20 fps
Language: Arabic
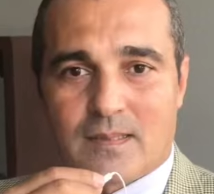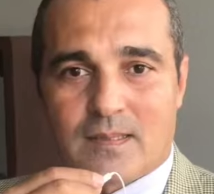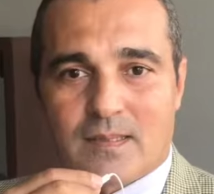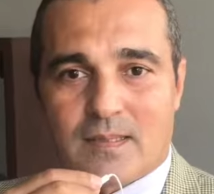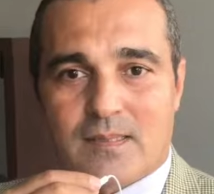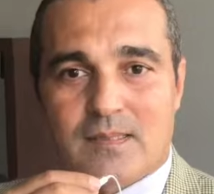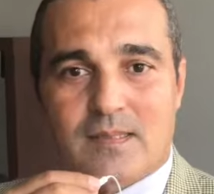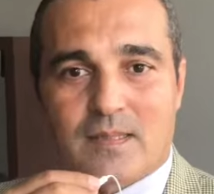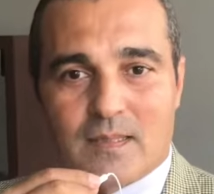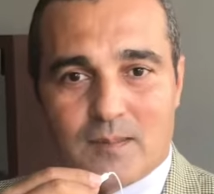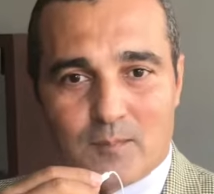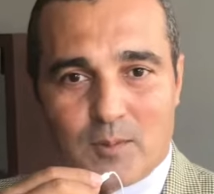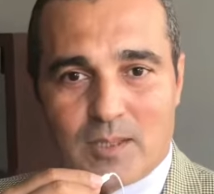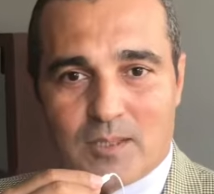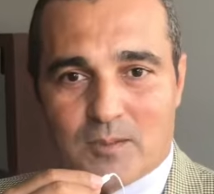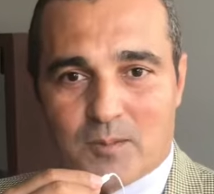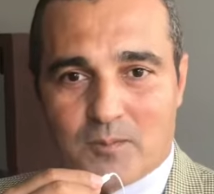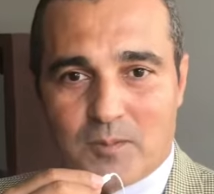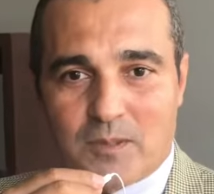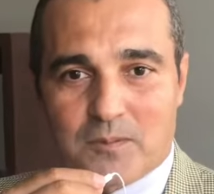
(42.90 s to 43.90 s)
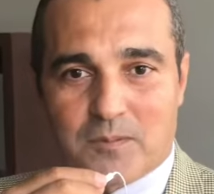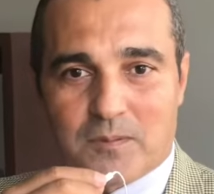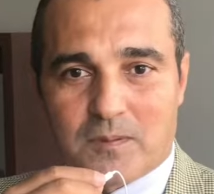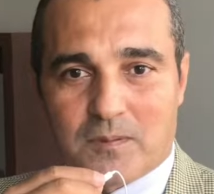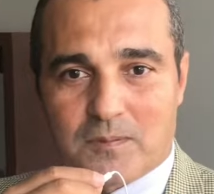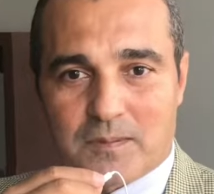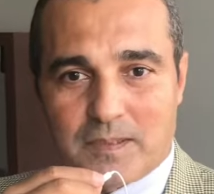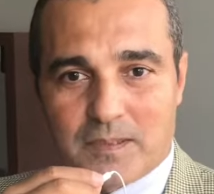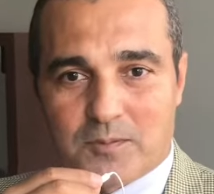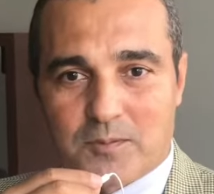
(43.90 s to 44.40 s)
السلام عليكم ورحمة الله
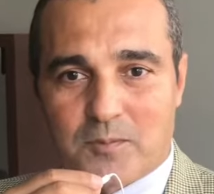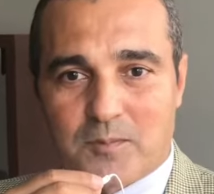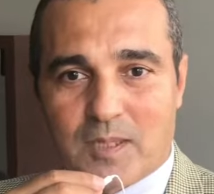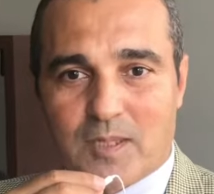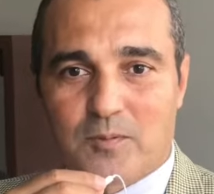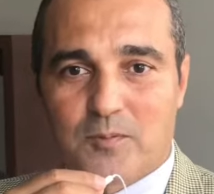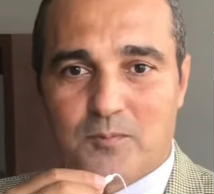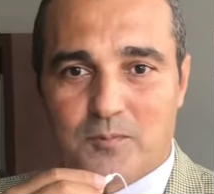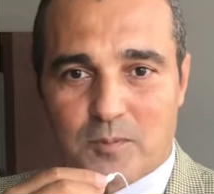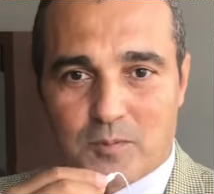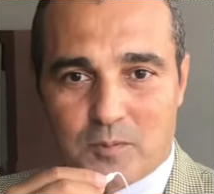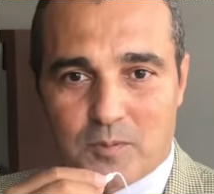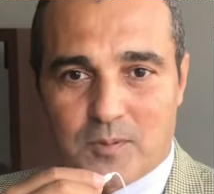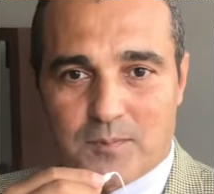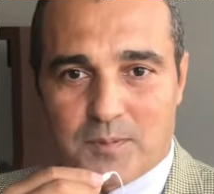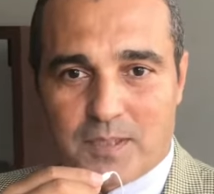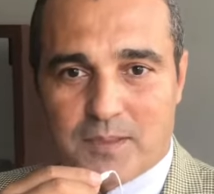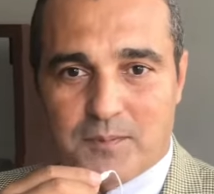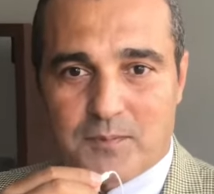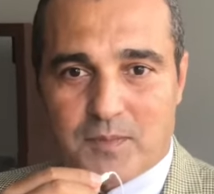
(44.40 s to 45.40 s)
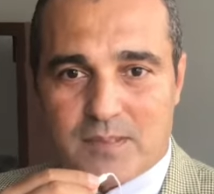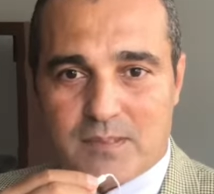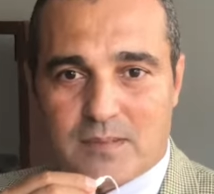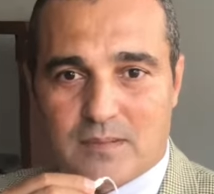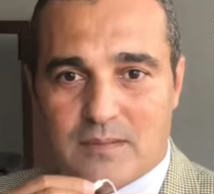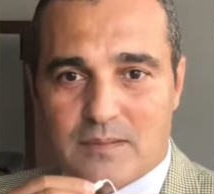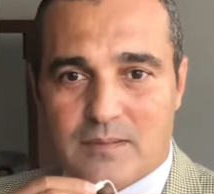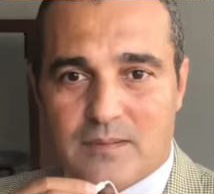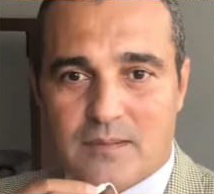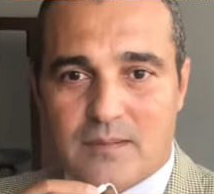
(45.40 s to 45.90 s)
وبركاته معكم دكتور إبراهيم
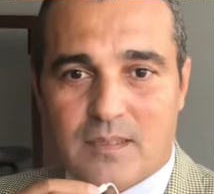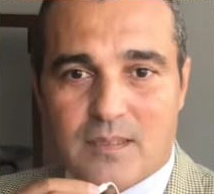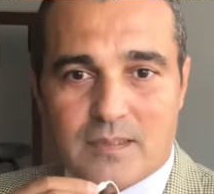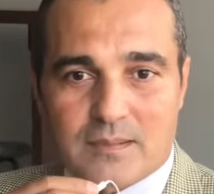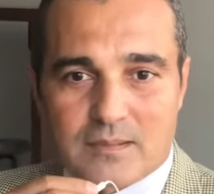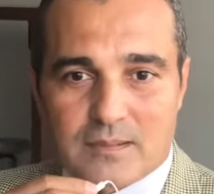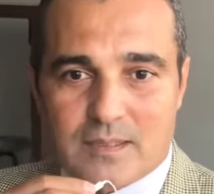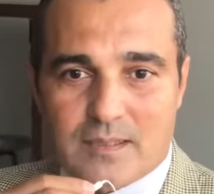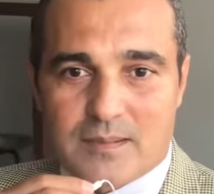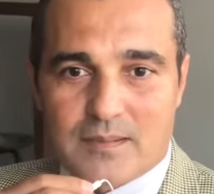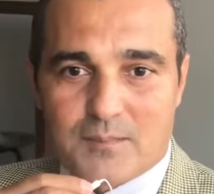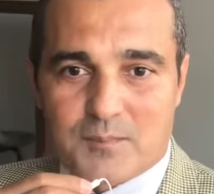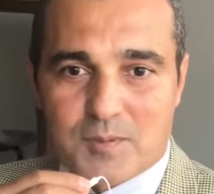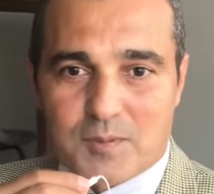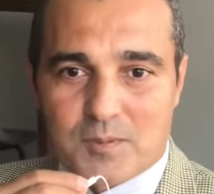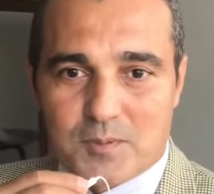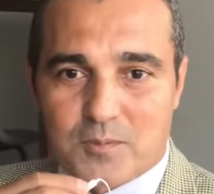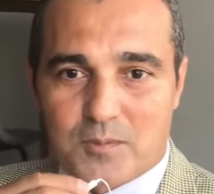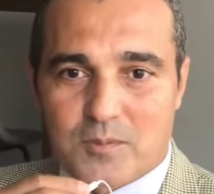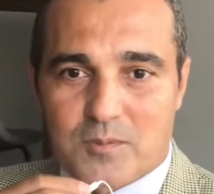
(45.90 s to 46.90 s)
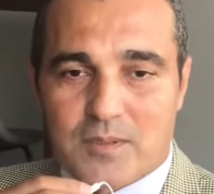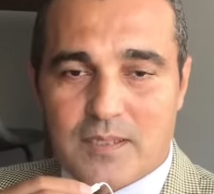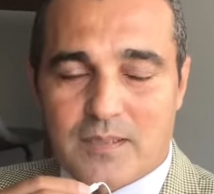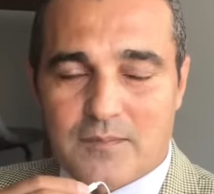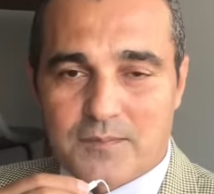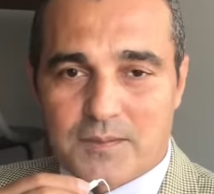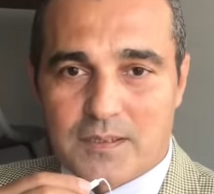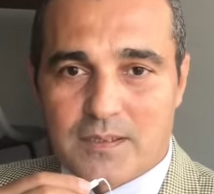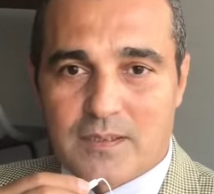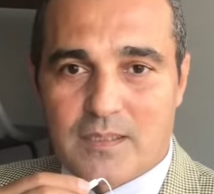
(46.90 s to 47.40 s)
أصلان النهاردة إحنا بنزوره
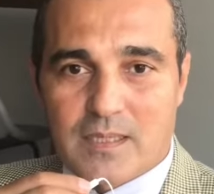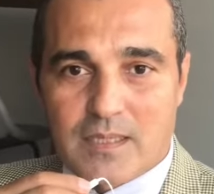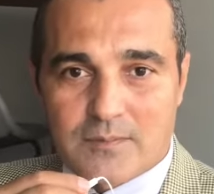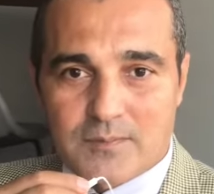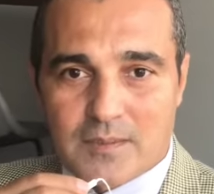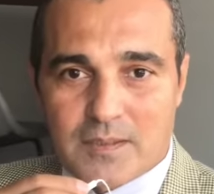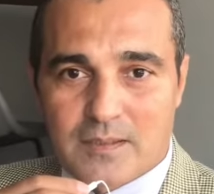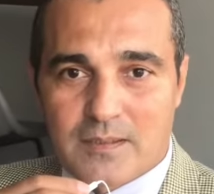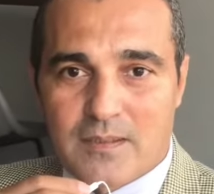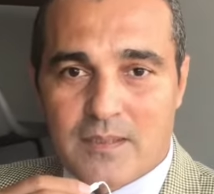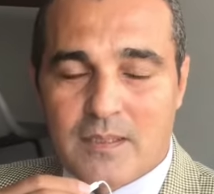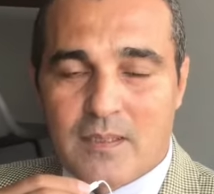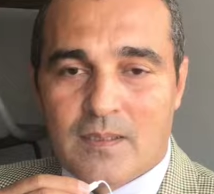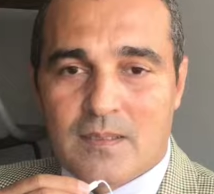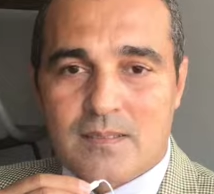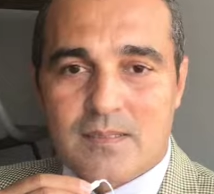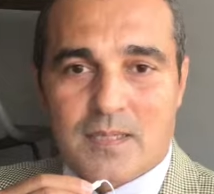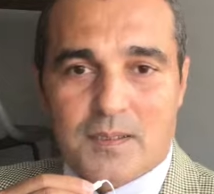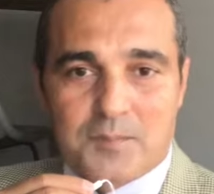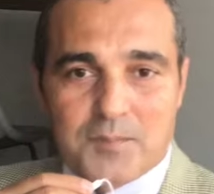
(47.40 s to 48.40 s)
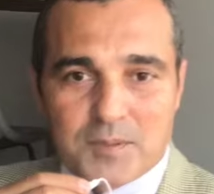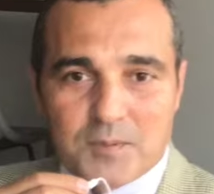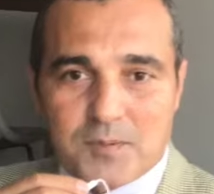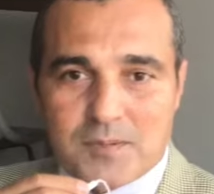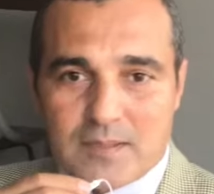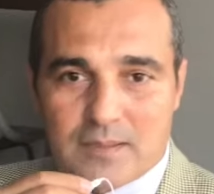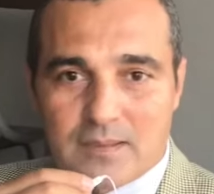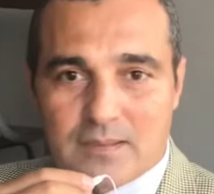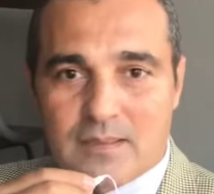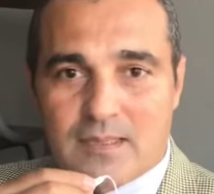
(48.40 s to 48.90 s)
كافي كافة صاحبته
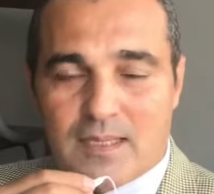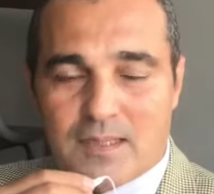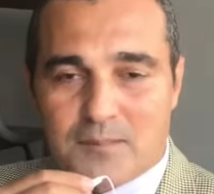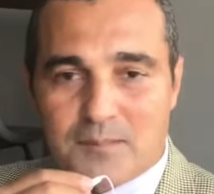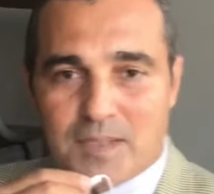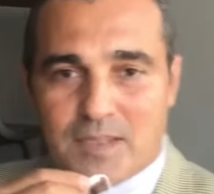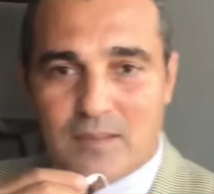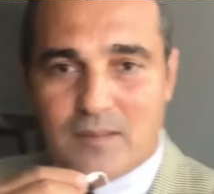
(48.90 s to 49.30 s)
سيدة الأعمال